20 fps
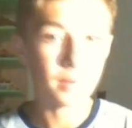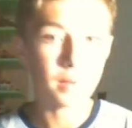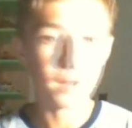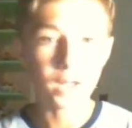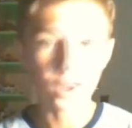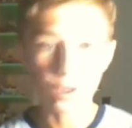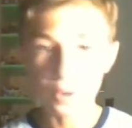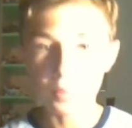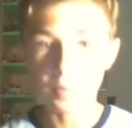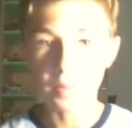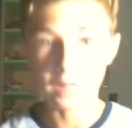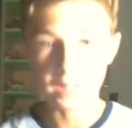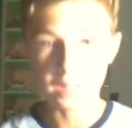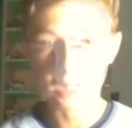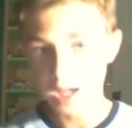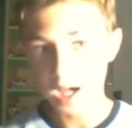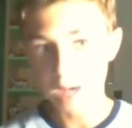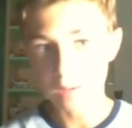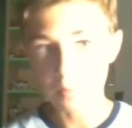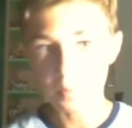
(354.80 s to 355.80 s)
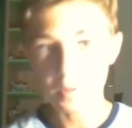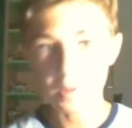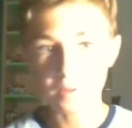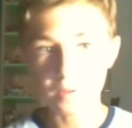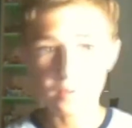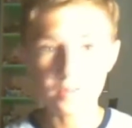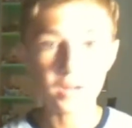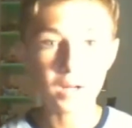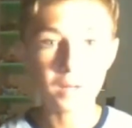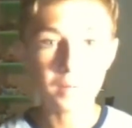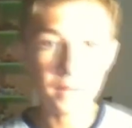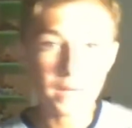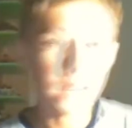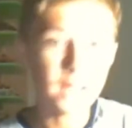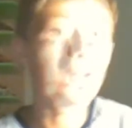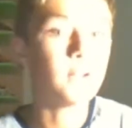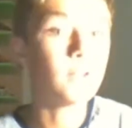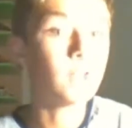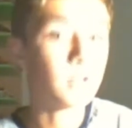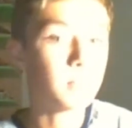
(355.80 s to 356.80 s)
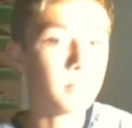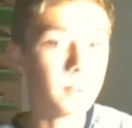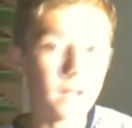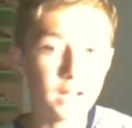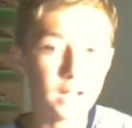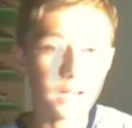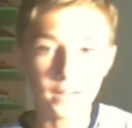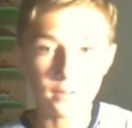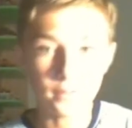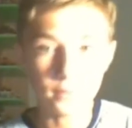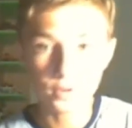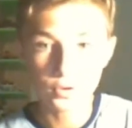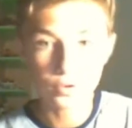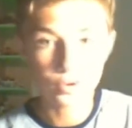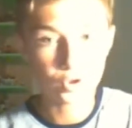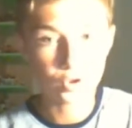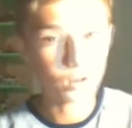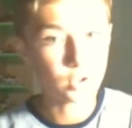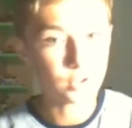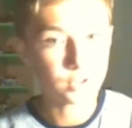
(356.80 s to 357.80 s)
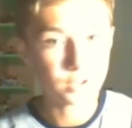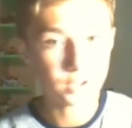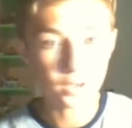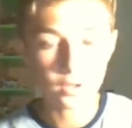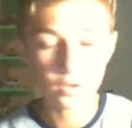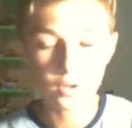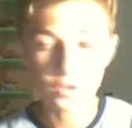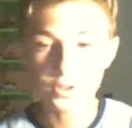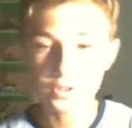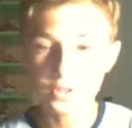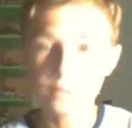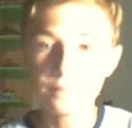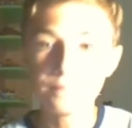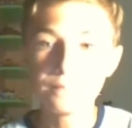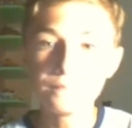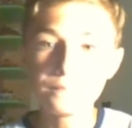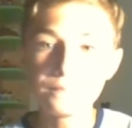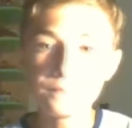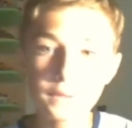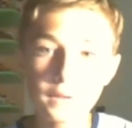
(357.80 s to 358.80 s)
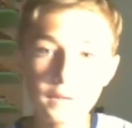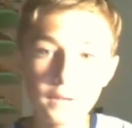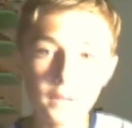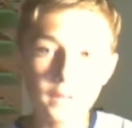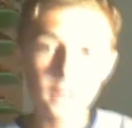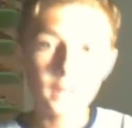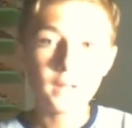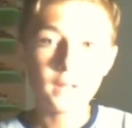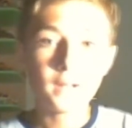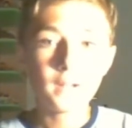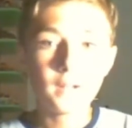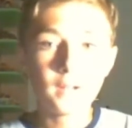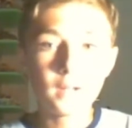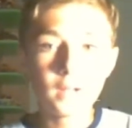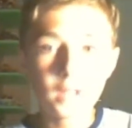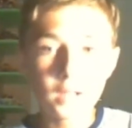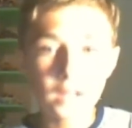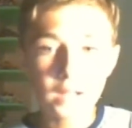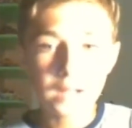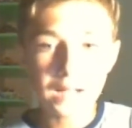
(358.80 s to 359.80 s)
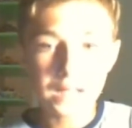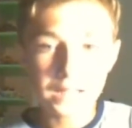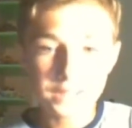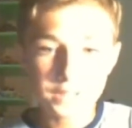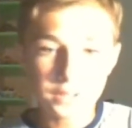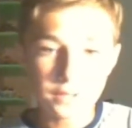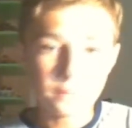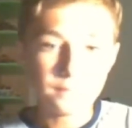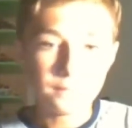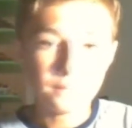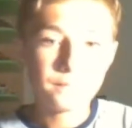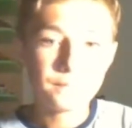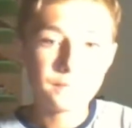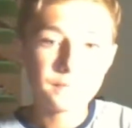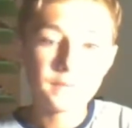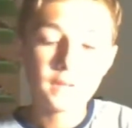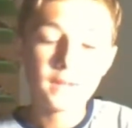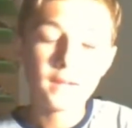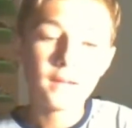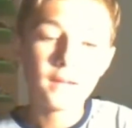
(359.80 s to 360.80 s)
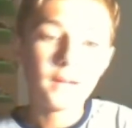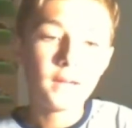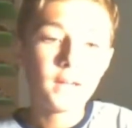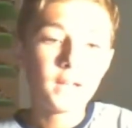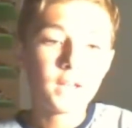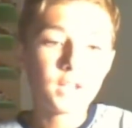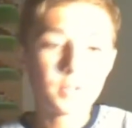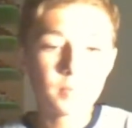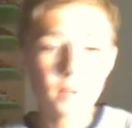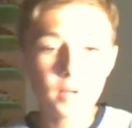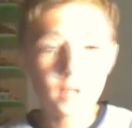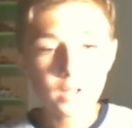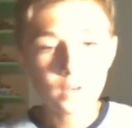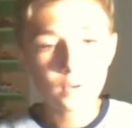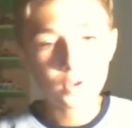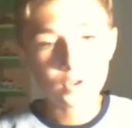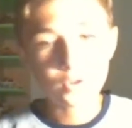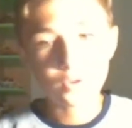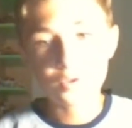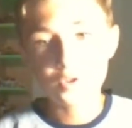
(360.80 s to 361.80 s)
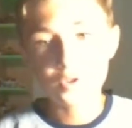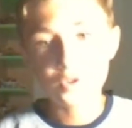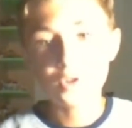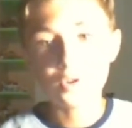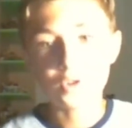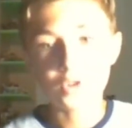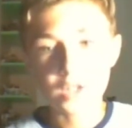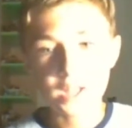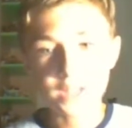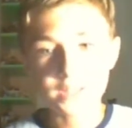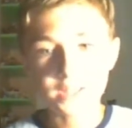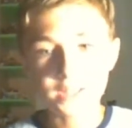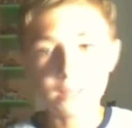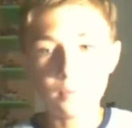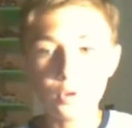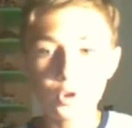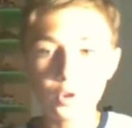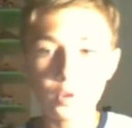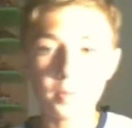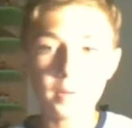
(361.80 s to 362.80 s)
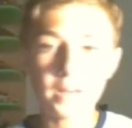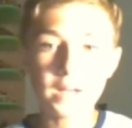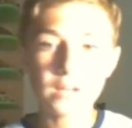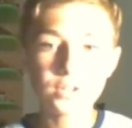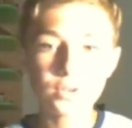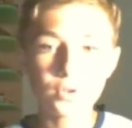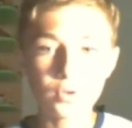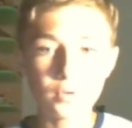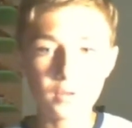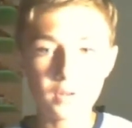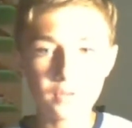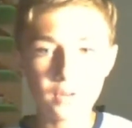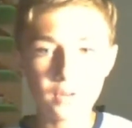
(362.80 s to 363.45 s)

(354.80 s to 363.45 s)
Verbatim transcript: perché noi paghiamo per vivere bene, allora perché succedono queste cose? Ragazzi, spero che questo video esca molto presto, dovrei